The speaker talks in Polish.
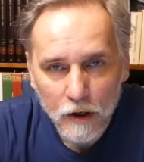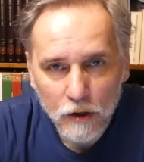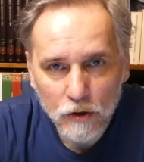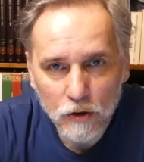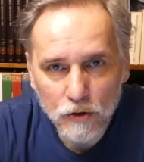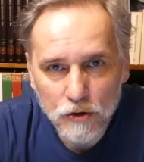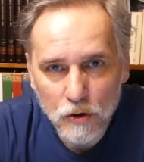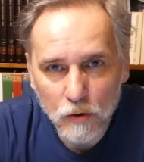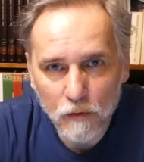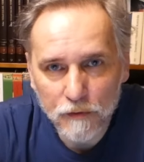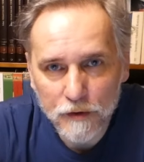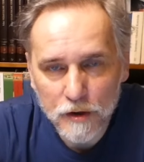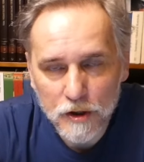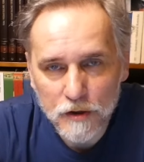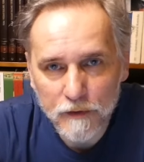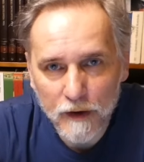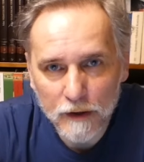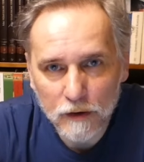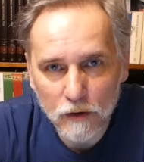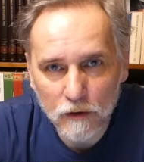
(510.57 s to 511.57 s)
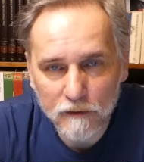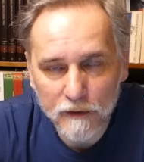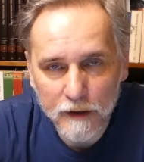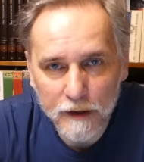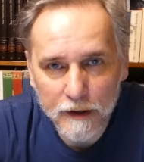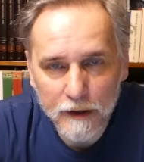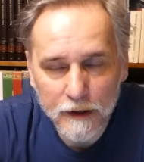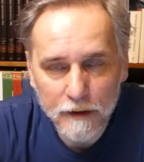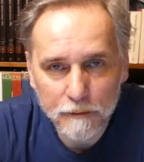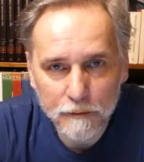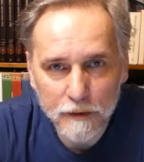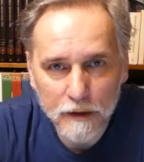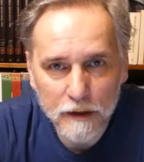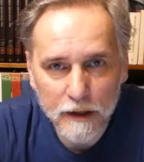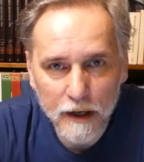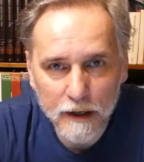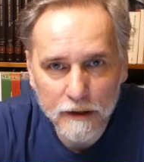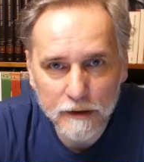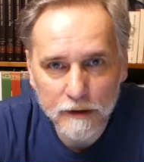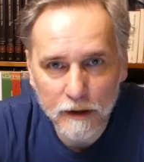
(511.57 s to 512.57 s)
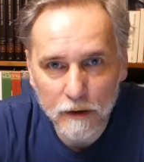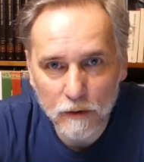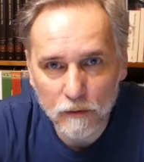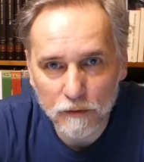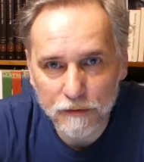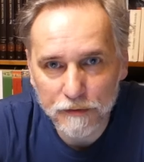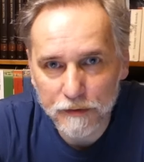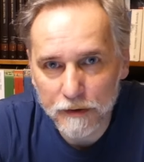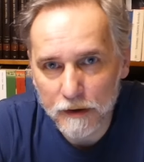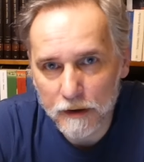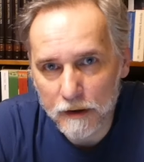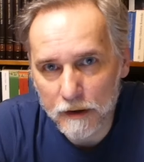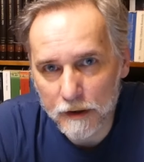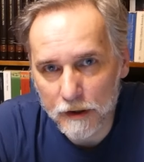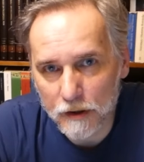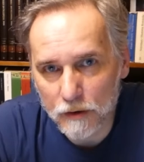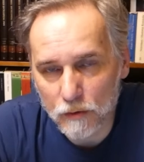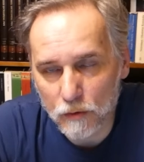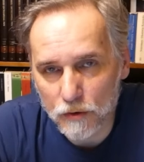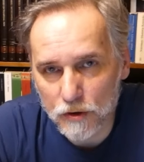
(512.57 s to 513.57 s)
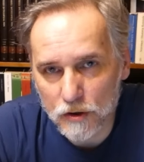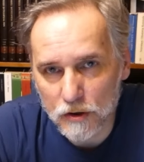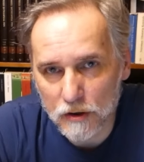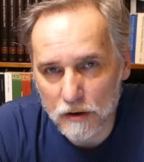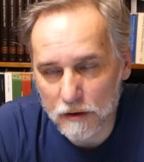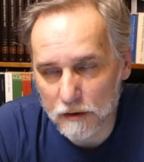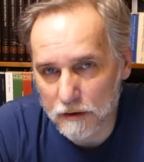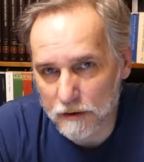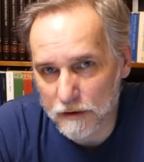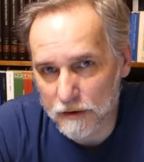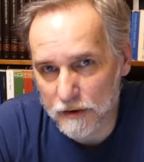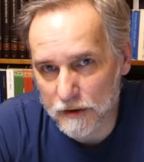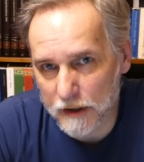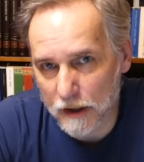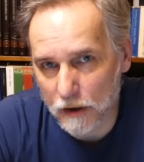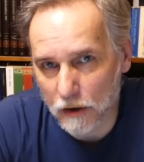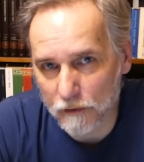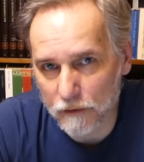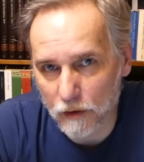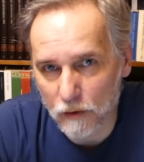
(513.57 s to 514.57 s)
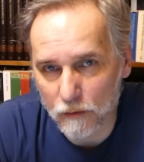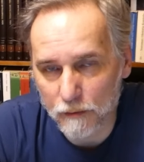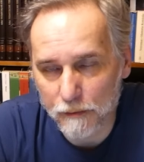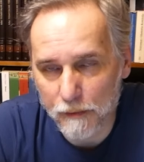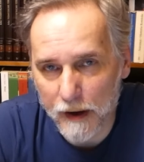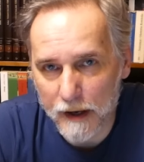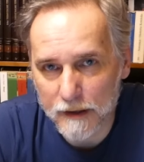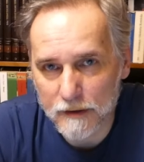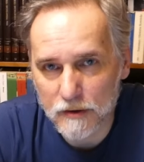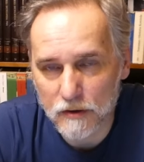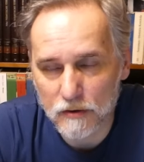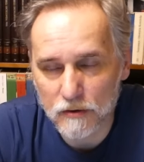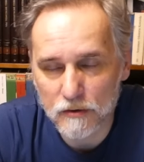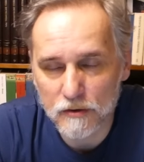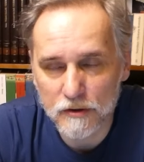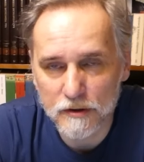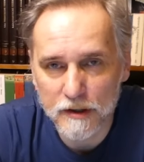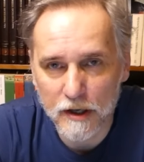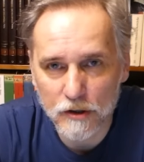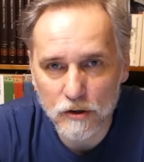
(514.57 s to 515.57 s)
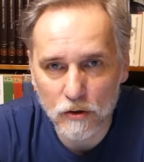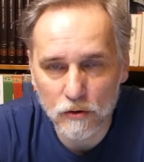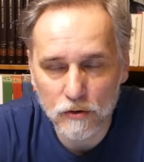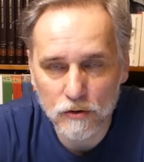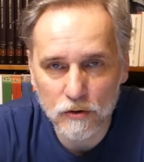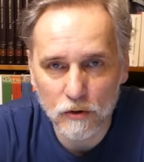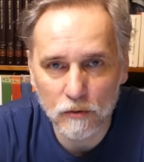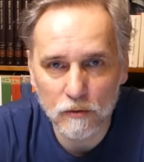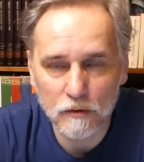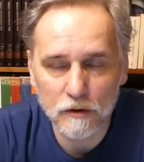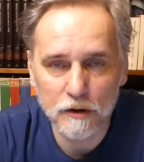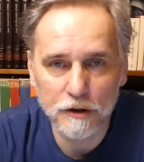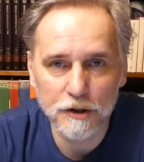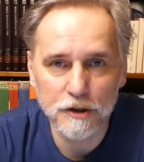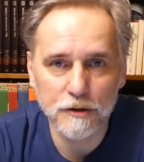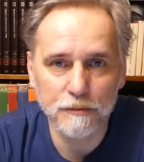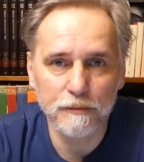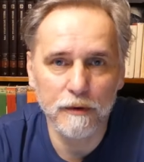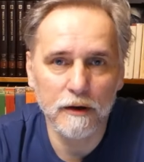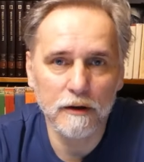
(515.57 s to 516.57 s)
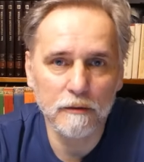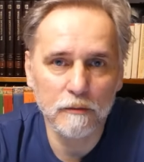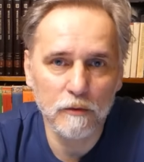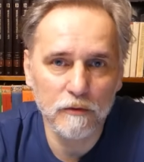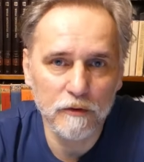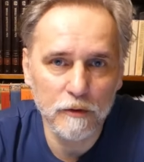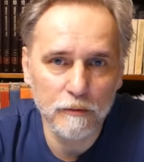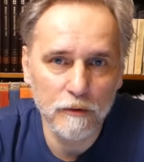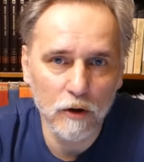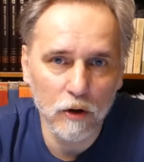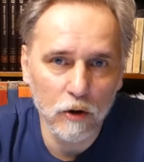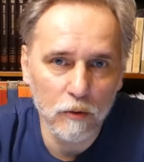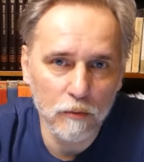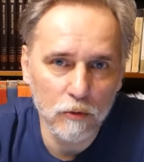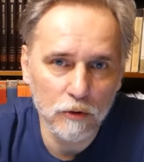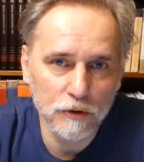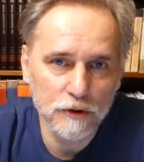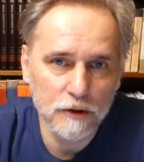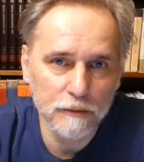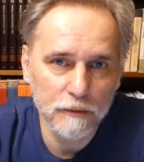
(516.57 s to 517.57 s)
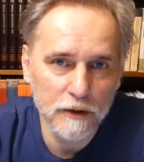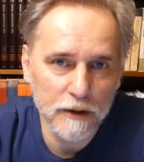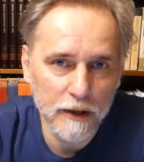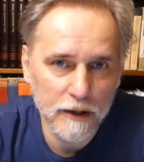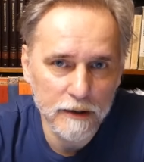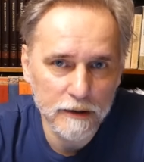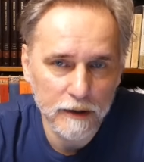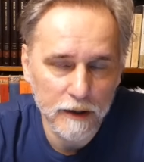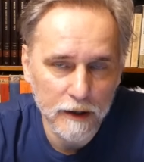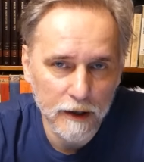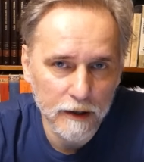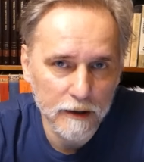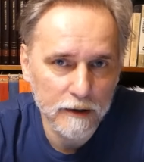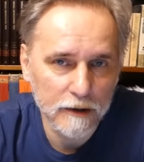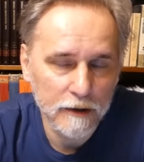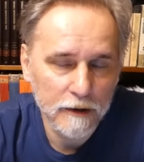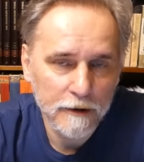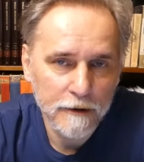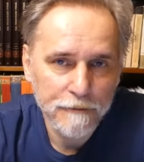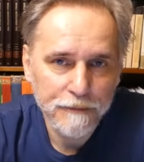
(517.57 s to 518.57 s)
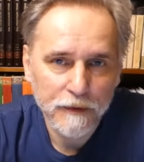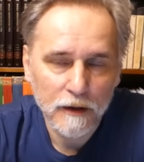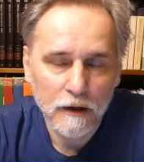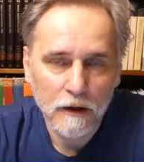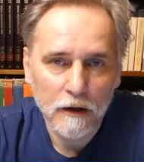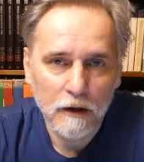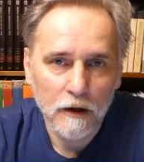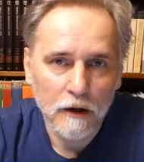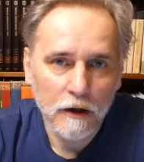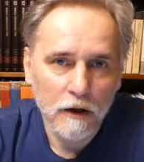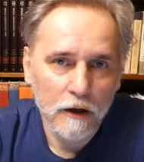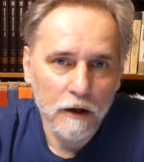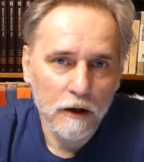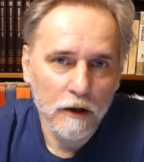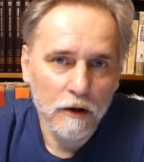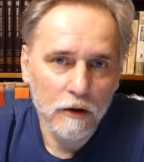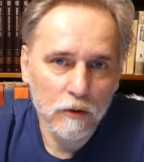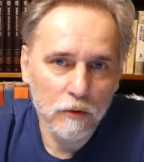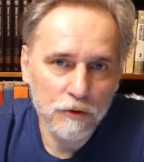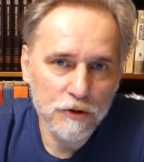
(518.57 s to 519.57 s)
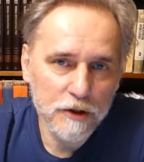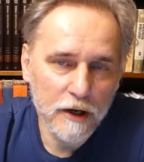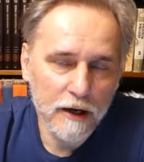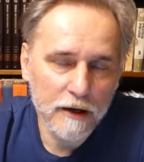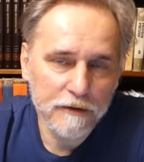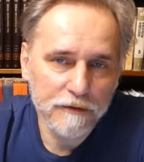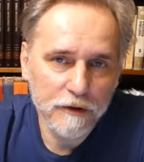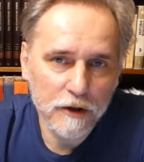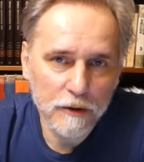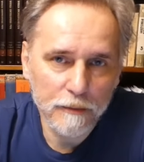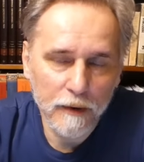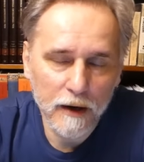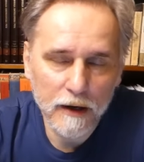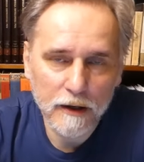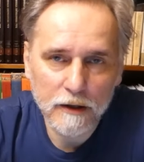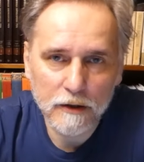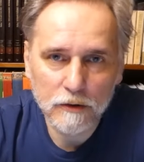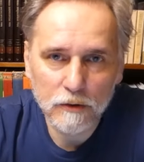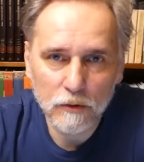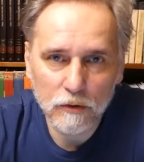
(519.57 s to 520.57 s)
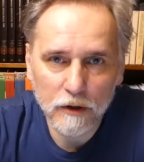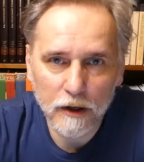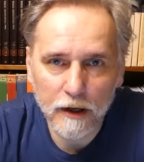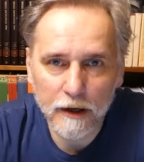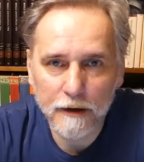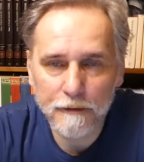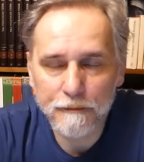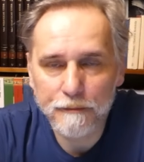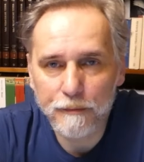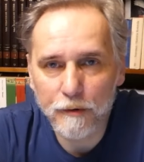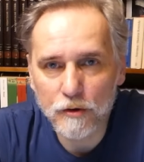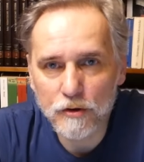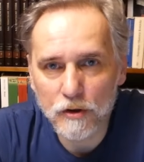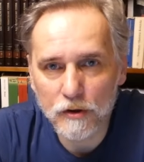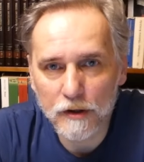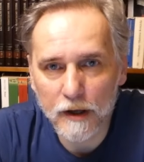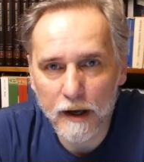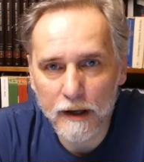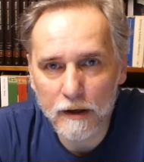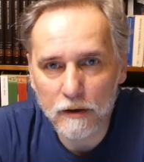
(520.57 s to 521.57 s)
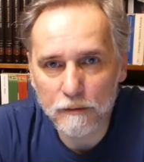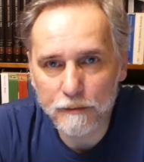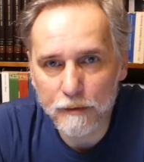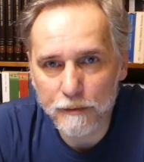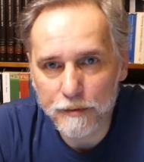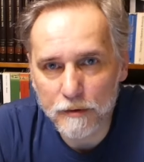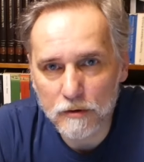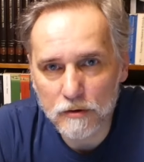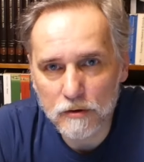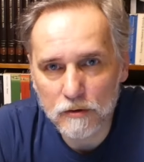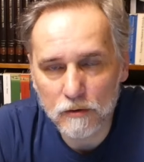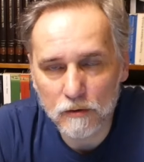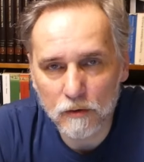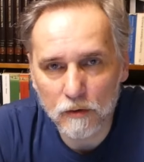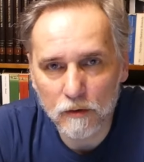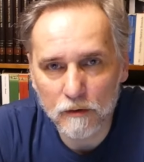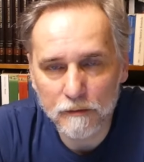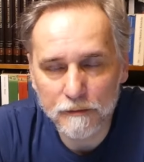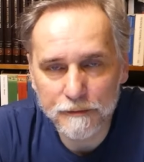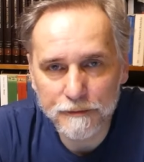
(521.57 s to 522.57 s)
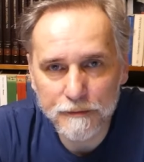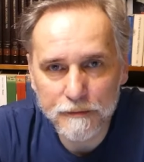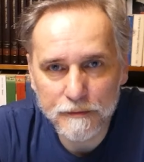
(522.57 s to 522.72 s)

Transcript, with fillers: do czołówki światowej miliarderów Hindusi stanowią bardzo znaczącą liczbę. Mówimy o multimiliarderach. Ludziach, firmach, które posiadają po prostu